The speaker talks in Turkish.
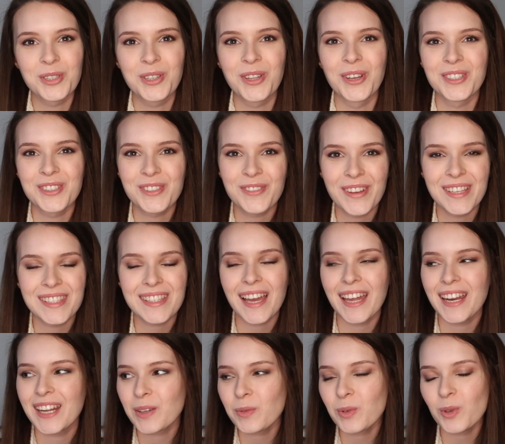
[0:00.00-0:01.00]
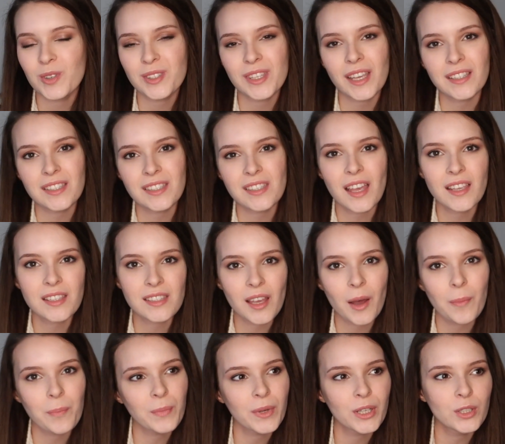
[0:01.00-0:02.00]
düşünüyorsun vesaire gibi. Yüksek lisans
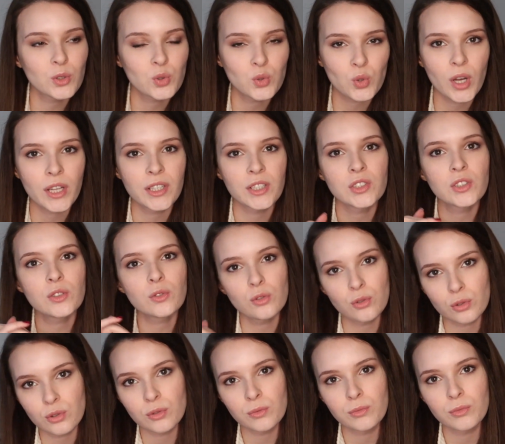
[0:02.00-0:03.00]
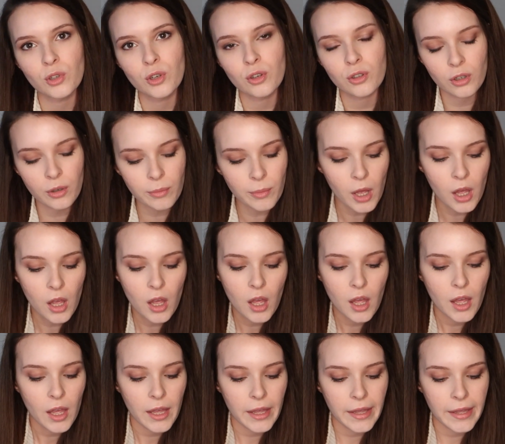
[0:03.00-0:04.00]
yapmayı şu an için düşünmüyorum.
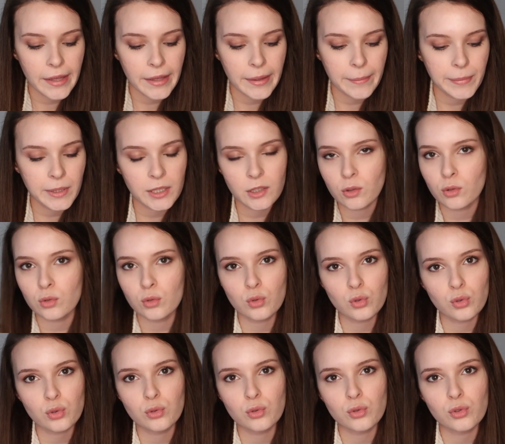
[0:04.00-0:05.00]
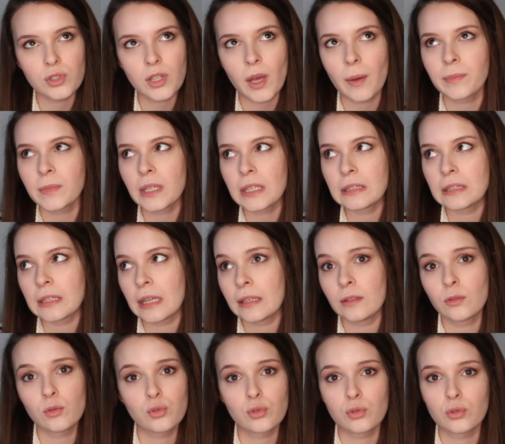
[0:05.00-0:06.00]
Ee, bir gün düşünürsem de
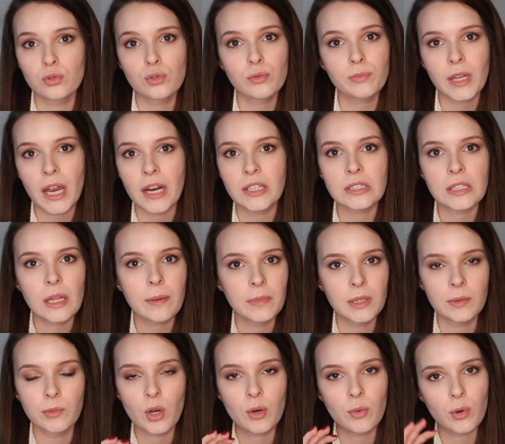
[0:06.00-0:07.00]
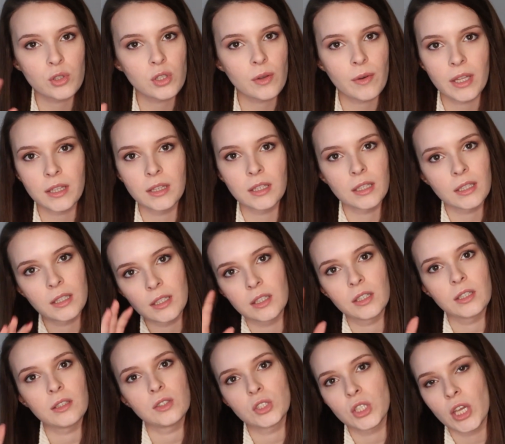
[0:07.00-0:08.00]
ne düşünürüm gerçekten bilmiyorum. O
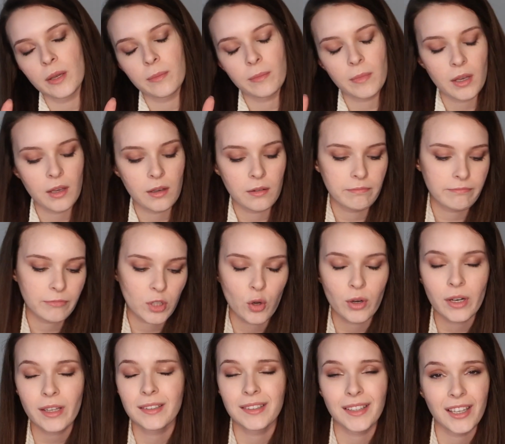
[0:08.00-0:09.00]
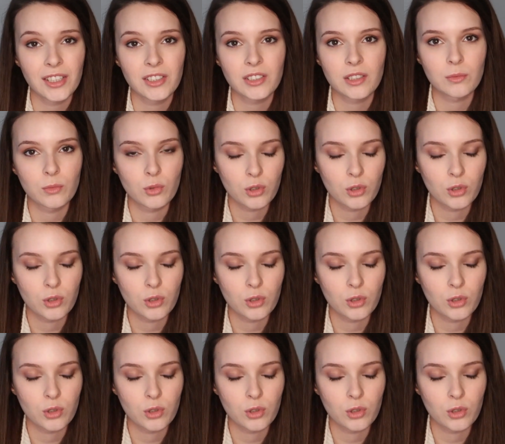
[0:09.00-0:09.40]
zamandaki şeyime göre değişir